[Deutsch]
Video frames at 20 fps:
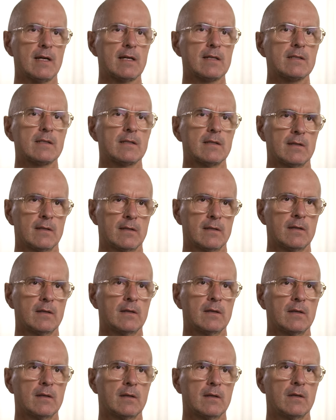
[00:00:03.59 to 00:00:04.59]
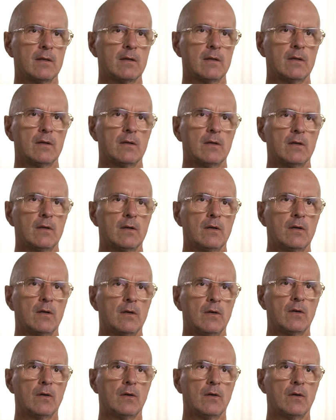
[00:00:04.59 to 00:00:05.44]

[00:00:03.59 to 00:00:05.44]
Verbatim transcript: sagst. Genau. Nee, nee, machen wir das schon, da machen wir das.